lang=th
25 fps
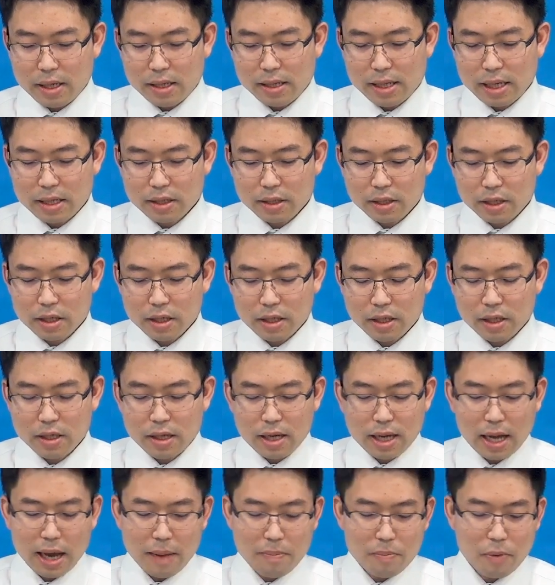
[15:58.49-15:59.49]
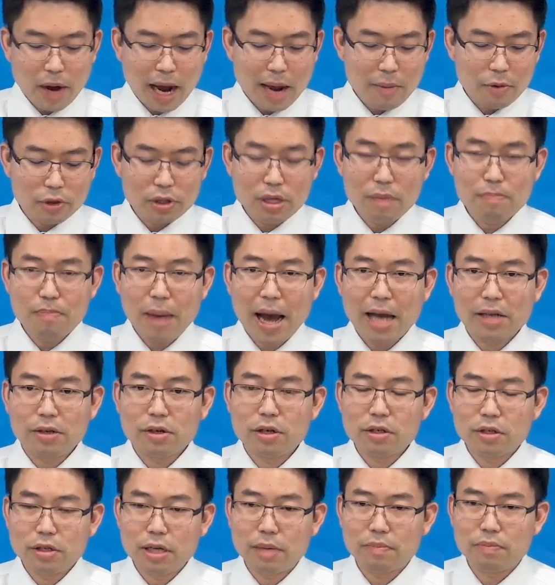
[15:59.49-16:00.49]
หนังสือเฮบรายบทที่8
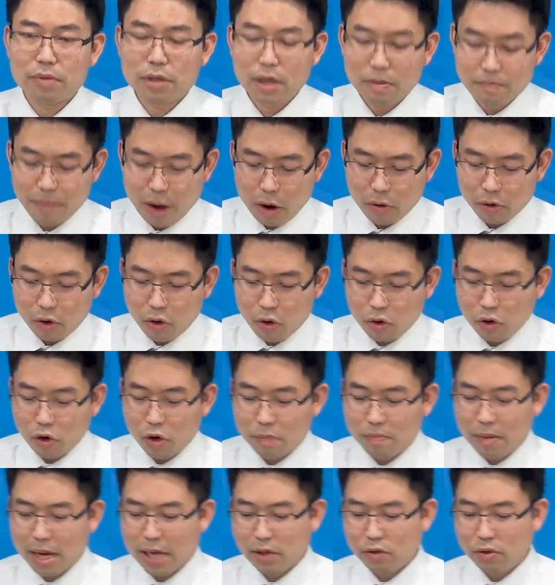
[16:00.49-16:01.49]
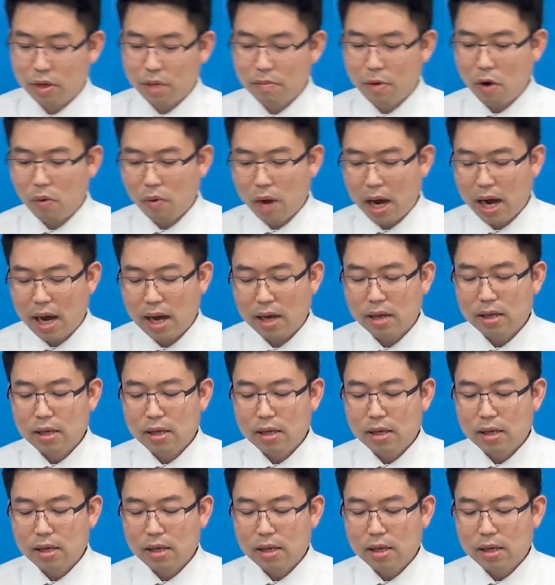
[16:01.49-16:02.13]
ข้อ10ซึ่งเปาโลโค้ดมาตรงนี้บอกว่า